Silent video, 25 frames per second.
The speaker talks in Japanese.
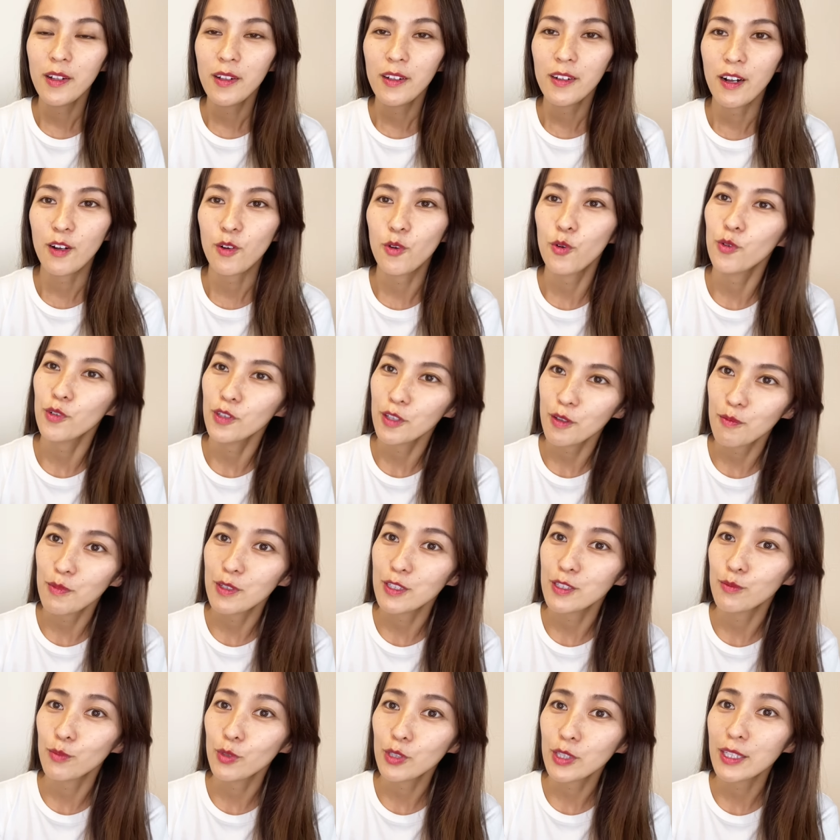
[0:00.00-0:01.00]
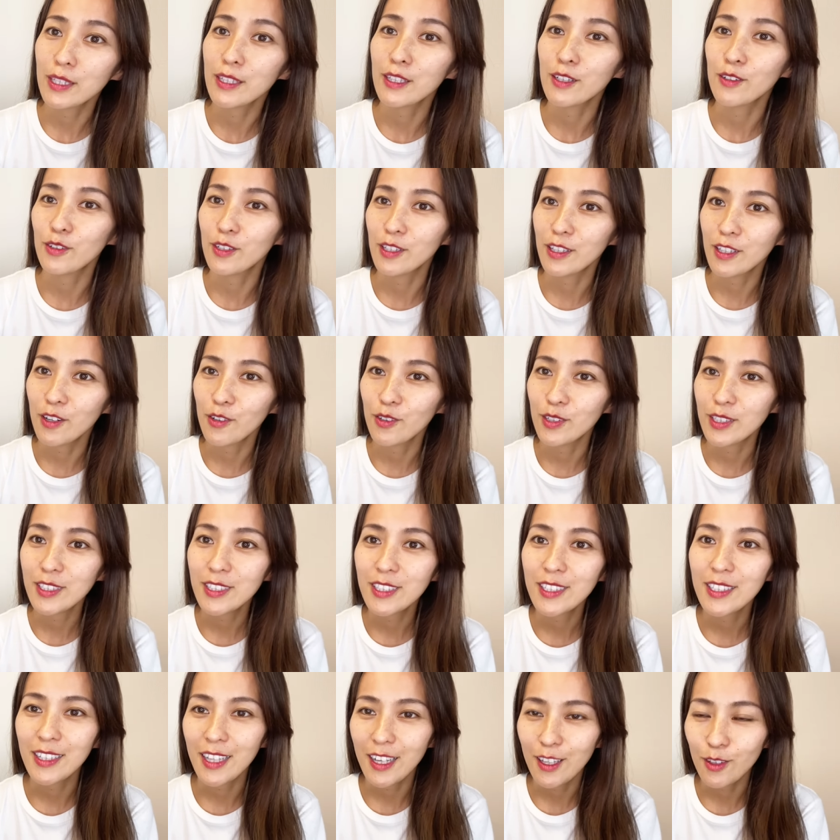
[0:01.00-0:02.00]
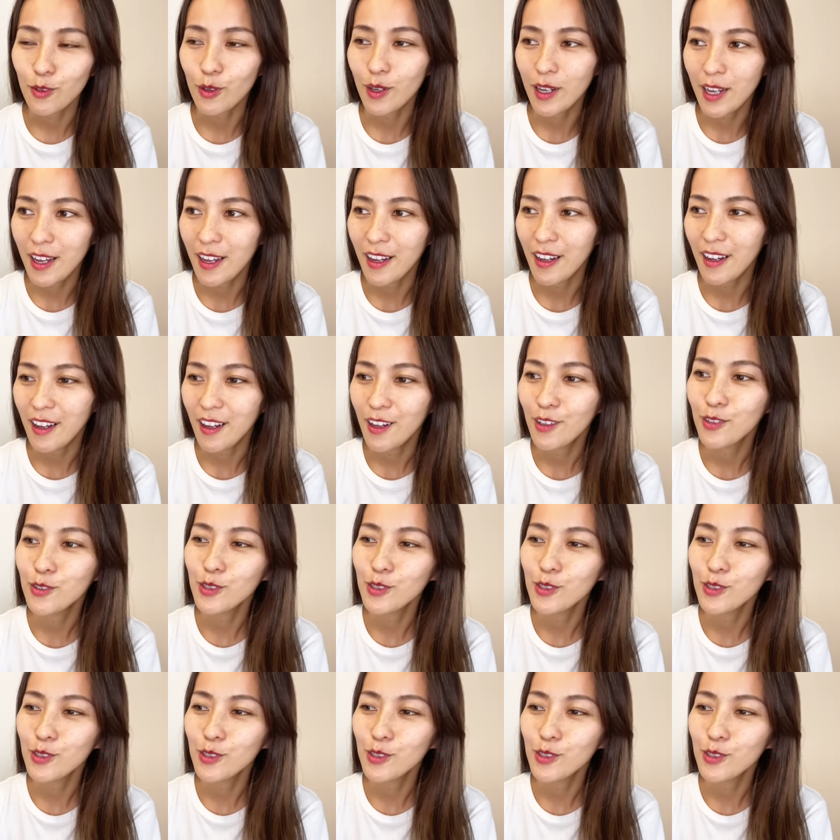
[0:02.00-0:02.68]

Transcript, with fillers: あここで水持ってきてくれたら嬉しいなとかあ